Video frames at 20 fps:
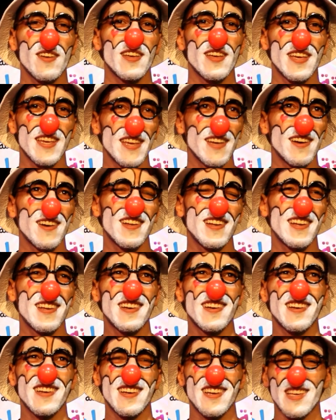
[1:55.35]
هي
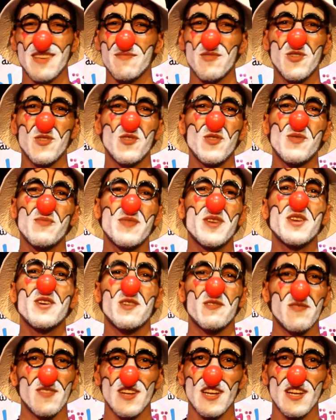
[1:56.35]
كما نقول الميور في